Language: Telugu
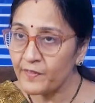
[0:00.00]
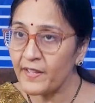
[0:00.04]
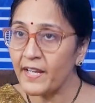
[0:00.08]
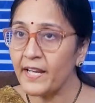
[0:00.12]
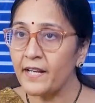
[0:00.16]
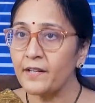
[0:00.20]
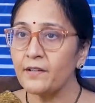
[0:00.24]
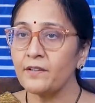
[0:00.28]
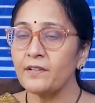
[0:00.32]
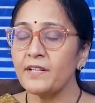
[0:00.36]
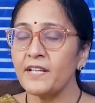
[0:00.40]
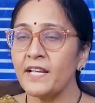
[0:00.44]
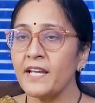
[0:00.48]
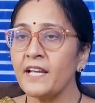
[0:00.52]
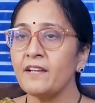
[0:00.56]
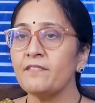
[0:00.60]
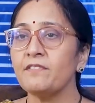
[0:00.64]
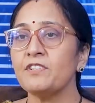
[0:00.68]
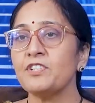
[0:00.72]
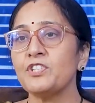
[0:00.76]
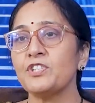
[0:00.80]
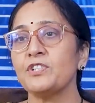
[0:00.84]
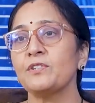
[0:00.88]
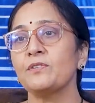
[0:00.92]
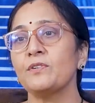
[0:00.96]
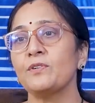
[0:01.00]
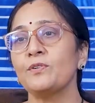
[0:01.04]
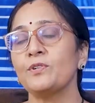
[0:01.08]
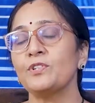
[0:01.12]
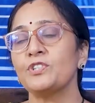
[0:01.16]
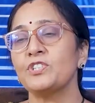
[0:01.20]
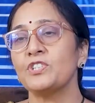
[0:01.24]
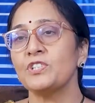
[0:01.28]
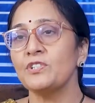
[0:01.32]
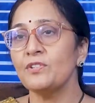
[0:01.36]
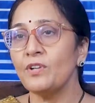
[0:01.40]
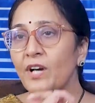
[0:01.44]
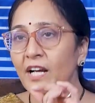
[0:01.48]
దేని ఏ విషయంలో
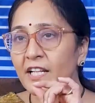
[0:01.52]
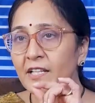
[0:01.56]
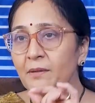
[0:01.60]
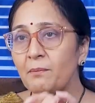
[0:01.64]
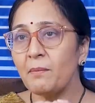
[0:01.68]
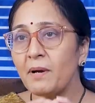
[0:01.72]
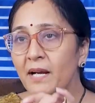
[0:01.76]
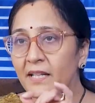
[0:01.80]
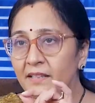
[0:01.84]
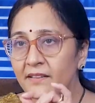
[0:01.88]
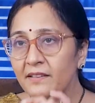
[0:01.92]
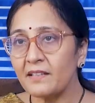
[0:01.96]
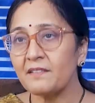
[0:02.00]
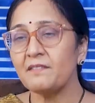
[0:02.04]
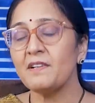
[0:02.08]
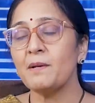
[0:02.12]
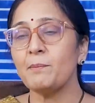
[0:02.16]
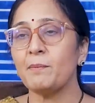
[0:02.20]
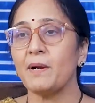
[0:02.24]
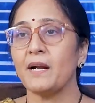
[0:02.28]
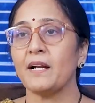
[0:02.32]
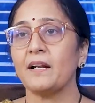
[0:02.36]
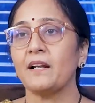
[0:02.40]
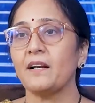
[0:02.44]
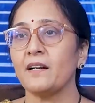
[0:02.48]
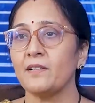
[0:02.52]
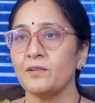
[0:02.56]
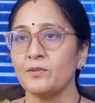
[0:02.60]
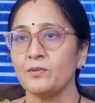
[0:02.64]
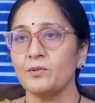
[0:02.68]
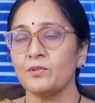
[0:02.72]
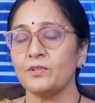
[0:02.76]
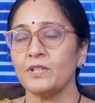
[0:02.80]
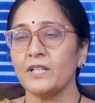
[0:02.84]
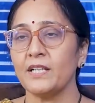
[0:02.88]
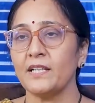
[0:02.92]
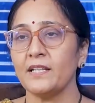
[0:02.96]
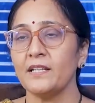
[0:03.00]
వచ్చిందో అది మాత్రమే
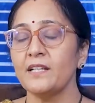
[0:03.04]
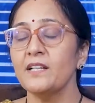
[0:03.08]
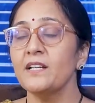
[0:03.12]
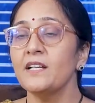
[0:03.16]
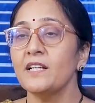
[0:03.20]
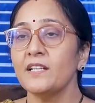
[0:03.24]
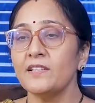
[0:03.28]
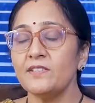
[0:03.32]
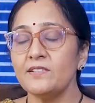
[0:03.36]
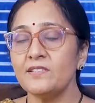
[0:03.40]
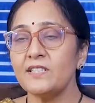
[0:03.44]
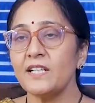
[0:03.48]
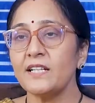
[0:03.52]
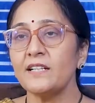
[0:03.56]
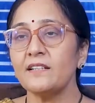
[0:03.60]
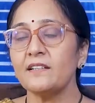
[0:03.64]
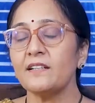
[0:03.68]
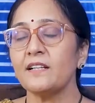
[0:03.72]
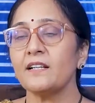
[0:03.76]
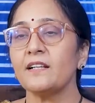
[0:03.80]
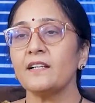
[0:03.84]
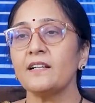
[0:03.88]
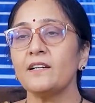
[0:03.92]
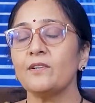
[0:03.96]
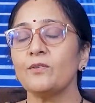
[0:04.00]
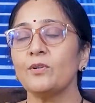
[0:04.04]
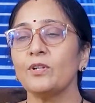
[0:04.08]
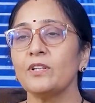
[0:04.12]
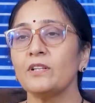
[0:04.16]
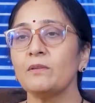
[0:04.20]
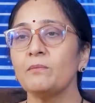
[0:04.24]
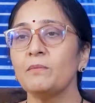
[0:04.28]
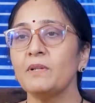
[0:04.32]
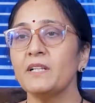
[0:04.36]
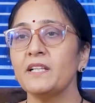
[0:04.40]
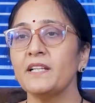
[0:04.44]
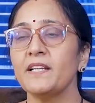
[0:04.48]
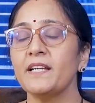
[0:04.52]
మాట్లాడుకోవాలి జనరల్గా
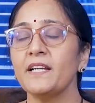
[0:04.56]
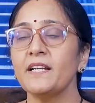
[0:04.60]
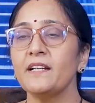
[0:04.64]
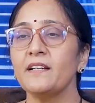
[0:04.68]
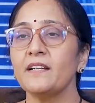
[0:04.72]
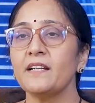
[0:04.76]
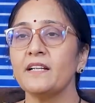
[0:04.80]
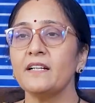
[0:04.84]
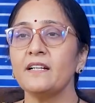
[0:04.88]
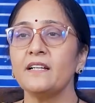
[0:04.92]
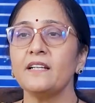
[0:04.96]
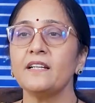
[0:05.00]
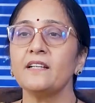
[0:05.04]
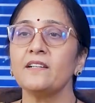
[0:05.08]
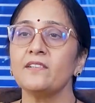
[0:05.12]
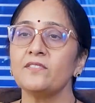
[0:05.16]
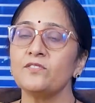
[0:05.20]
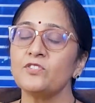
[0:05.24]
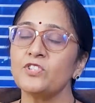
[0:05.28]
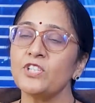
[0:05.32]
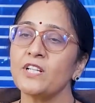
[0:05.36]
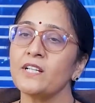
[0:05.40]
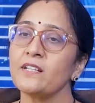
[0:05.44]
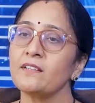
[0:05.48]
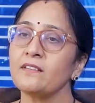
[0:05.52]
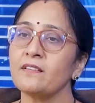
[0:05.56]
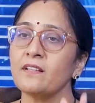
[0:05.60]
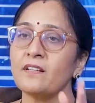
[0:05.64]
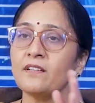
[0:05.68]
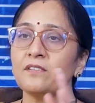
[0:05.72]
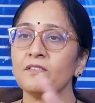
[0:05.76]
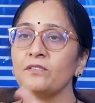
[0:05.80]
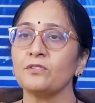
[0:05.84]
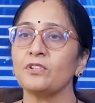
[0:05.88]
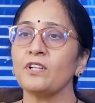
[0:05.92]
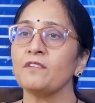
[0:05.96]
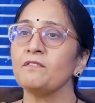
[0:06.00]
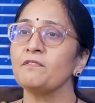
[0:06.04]
కొంతమందికి ఏంటంటే చరిత్రలు
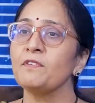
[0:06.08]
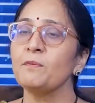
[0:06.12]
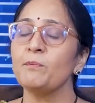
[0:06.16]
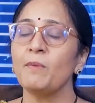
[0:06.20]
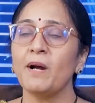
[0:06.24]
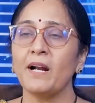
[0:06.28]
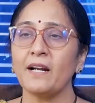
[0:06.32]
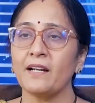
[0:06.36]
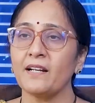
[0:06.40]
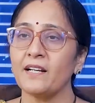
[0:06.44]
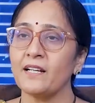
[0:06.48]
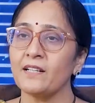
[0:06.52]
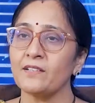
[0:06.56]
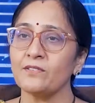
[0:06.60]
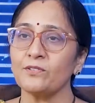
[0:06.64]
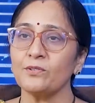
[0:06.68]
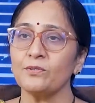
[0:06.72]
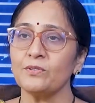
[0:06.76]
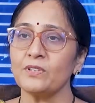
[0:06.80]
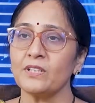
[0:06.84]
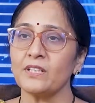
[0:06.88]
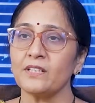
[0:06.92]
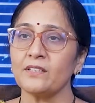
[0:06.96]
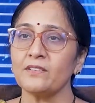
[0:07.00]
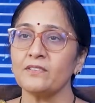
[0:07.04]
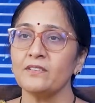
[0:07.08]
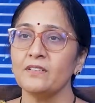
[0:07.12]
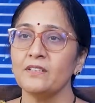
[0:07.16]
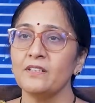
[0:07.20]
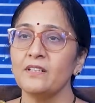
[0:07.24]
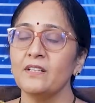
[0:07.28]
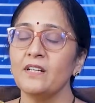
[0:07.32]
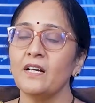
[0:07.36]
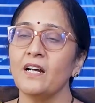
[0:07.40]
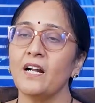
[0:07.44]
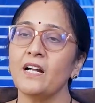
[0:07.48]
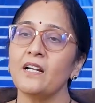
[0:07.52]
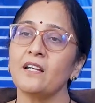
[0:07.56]
తవ్వి మాట్లాడుతుంటారు
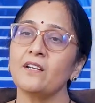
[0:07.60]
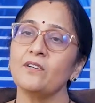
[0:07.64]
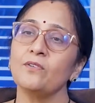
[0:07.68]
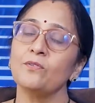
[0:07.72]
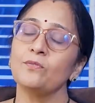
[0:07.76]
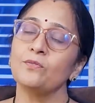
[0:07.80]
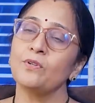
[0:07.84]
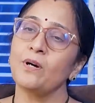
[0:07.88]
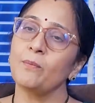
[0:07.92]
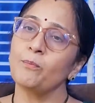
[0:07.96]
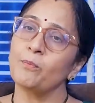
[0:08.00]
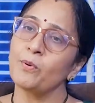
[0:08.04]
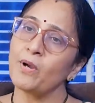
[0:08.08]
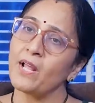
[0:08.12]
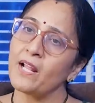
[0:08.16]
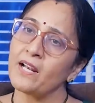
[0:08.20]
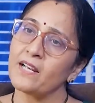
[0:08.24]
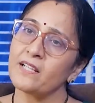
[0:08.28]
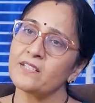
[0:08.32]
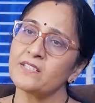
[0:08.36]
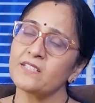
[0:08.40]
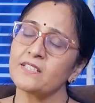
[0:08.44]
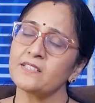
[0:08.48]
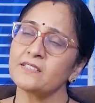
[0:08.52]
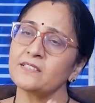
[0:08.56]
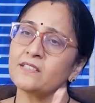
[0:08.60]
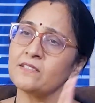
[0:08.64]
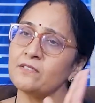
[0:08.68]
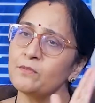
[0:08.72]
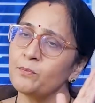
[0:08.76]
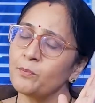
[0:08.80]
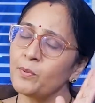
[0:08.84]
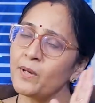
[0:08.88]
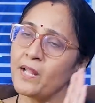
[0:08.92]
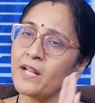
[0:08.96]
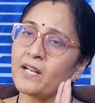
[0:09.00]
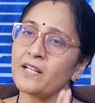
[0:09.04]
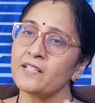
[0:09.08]
అంటే నువ్వు అప్పుడు అలా చేసావు
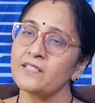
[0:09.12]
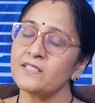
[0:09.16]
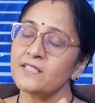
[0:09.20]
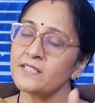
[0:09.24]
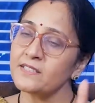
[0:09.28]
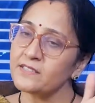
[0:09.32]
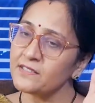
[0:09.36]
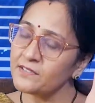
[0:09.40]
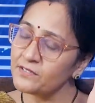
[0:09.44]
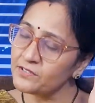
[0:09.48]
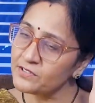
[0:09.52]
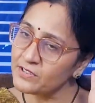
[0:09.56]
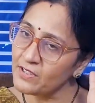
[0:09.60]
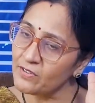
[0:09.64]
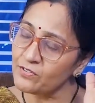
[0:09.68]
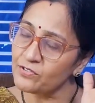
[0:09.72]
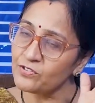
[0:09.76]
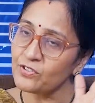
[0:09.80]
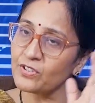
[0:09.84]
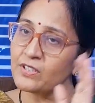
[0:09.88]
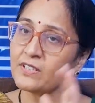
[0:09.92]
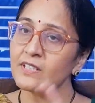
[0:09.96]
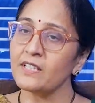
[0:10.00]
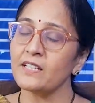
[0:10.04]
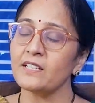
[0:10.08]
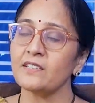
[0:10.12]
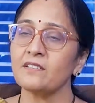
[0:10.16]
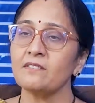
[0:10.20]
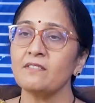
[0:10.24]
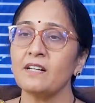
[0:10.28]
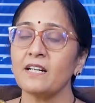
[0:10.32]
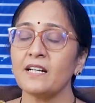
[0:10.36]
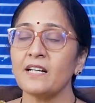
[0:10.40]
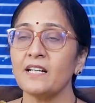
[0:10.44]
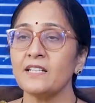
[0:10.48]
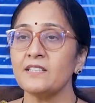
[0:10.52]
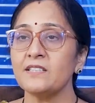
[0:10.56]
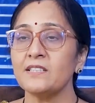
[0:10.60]
ఇప్పుడు అలా చేసావు సంవత్సరం క్రితం
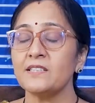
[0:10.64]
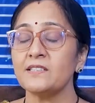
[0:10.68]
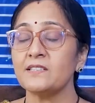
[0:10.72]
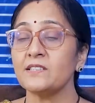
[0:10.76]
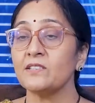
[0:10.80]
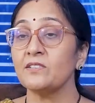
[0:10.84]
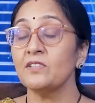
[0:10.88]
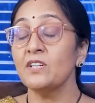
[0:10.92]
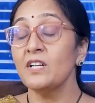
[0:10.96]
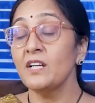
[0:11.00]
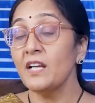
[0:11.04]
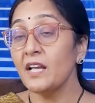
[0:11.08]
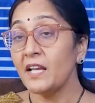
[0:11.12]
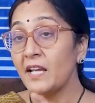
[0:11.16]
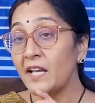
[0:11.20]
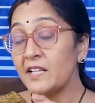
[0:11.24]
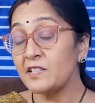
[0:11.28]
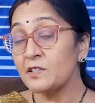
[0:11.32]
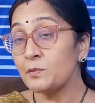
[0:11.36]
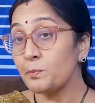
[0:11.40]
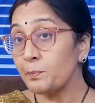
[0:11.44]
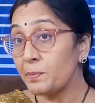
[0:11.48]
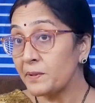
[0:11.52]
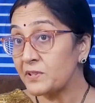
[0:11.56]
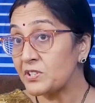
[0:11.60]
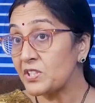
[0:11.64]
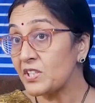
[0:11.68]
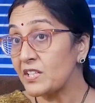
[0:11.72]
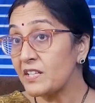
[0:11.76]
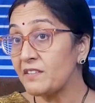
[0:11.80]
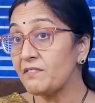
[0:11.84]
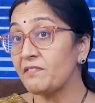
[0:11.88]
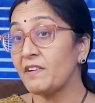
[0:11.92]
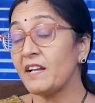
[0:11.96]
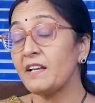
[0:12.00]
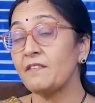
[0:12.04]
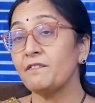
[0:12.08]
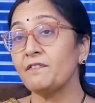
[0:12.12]
అట్లా చేసావు ఎస్పెషలీ
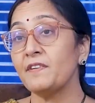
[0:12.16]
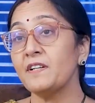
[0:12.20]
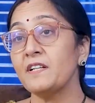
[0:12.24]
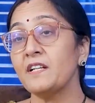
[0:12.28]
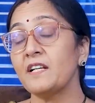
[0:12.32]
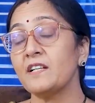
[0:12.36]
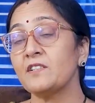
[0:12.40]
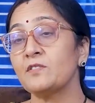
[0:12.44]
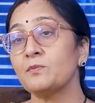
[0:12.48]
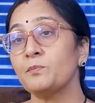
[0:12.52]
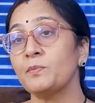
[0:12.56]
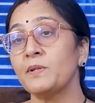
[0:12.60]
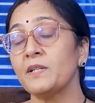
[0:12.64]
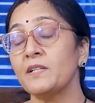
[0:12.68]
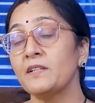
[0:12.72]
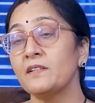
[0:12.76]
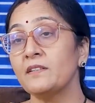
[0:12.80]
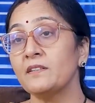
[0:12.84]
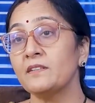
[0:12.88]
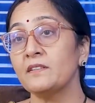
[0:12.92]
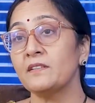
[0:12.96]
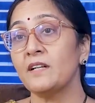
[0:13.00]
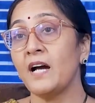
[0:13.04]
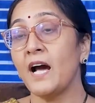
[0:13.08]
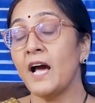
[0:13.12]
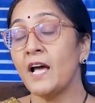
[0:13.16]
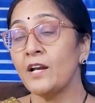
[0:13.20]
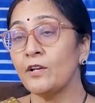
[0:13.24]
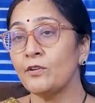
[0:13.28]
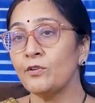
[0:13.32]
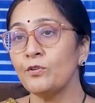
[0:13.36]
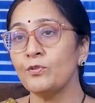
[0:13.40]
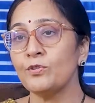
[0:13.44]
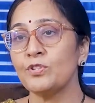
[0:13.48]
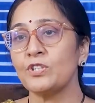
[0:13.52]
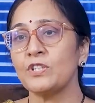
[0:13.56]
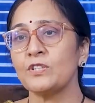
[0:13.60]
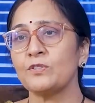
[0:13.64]
వైఫ్ అండ్ హస్బెండ్
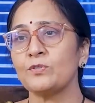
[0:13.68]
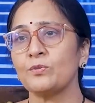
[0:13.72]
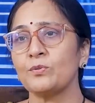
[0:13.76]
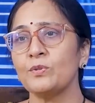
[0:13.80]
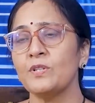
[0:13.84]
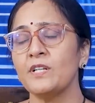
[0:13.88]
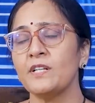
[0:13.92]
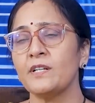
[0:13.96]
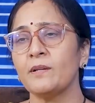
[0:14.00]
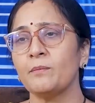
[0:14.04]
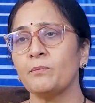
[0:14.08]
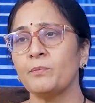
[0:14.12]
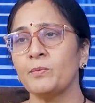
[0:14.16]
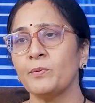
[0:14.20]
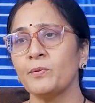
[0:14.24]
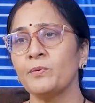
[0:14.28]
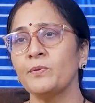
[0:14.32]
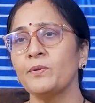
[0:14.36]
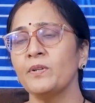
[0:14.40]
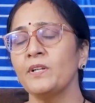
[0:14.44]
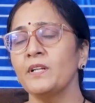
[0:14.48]
ఆర్గ్యూ చేసుకునేటప్పుడు